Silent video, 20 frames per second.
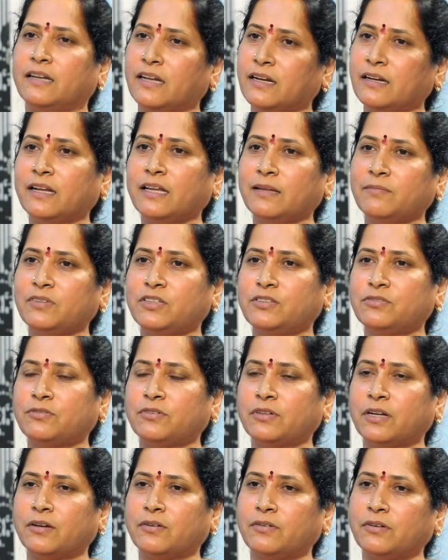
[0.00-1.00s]
నిర్ణయం
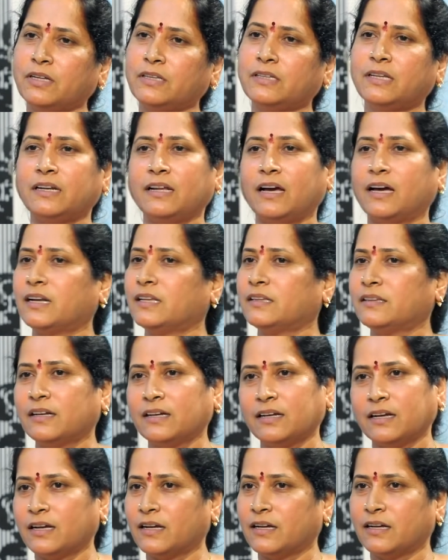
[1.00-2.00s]
తీసుకున్నా కూడా దాన్ని
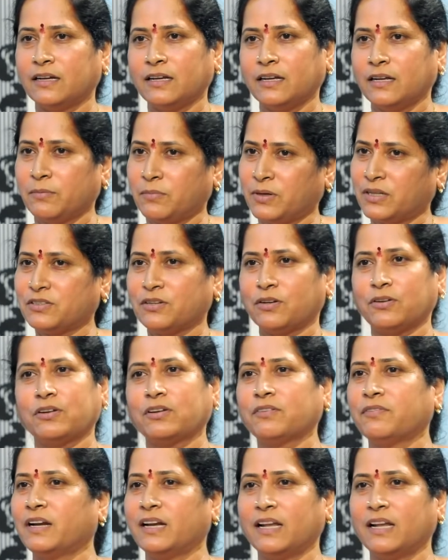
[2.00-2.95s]
ఆనందంగా ప్రజల్లోకి